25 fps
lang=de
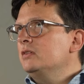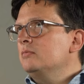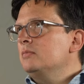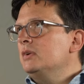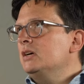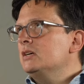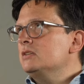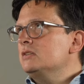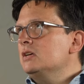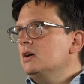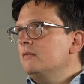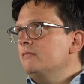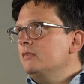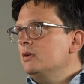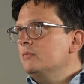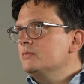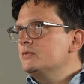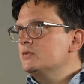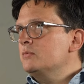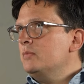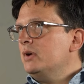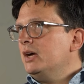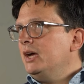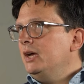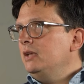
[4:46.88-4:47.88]
Was wir gemacht haben, wir
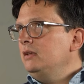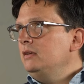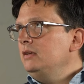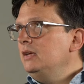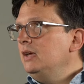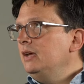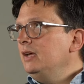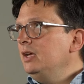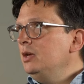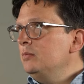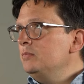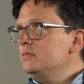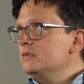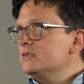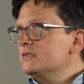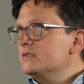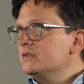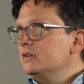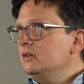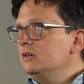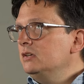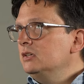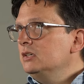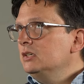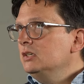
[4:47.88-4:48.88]
haben zum einen die
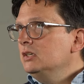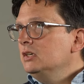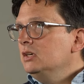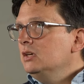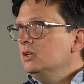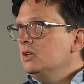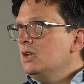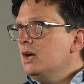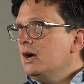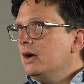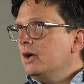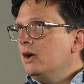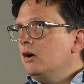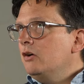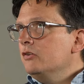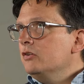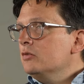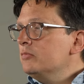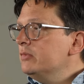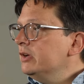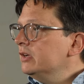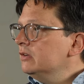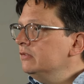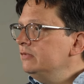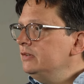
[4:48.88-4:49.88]
Ergebnisse nachher auch
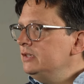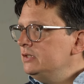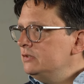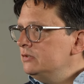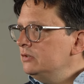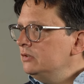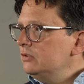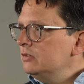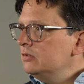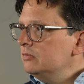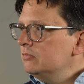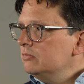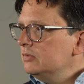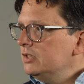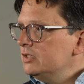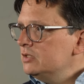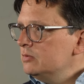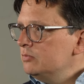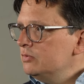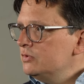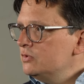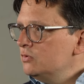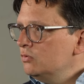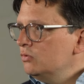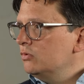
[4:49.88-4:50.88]
nochmal gewichtet,
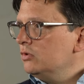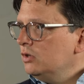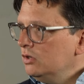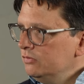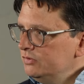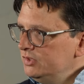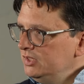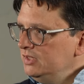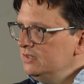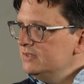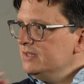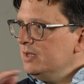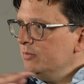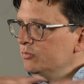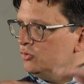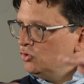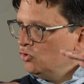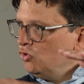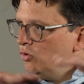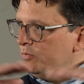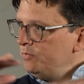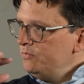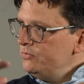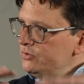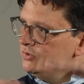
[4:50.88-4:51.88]
also bezogen auf die
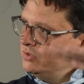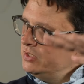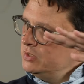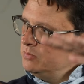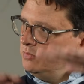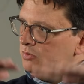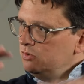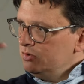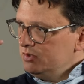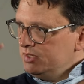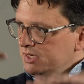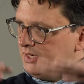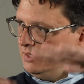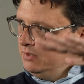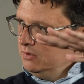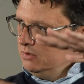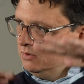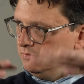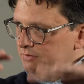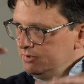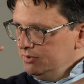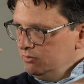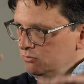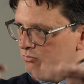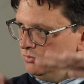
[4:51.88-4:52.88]
Gesamtgruppen, sodass man auch da
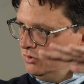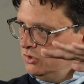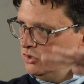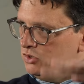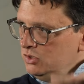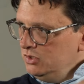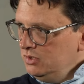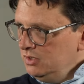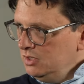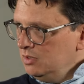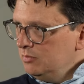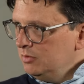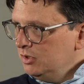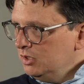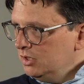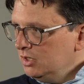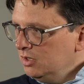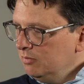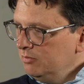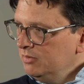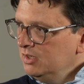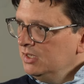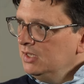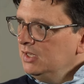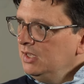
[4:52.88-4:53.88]
einen gewissen Unterschied
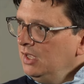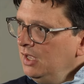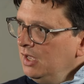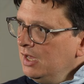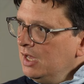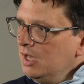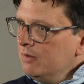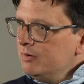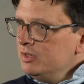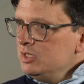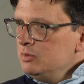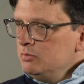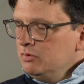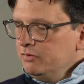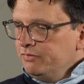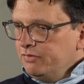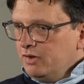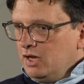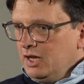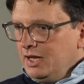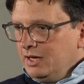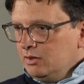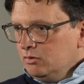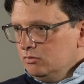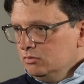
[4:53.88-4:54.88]
herbekam. Aber die
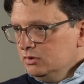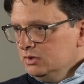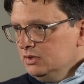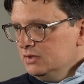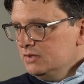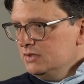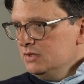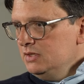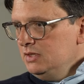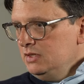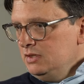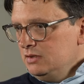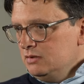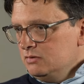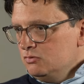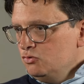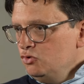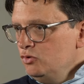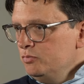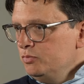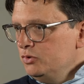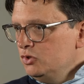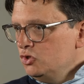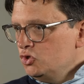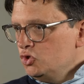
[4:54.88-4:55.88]
Befragung ist nicht
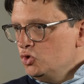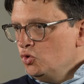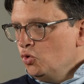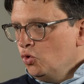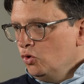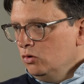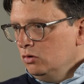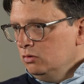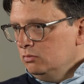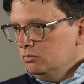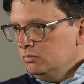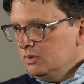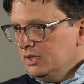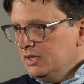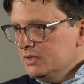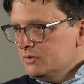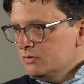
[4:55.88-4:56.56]
typisch jung.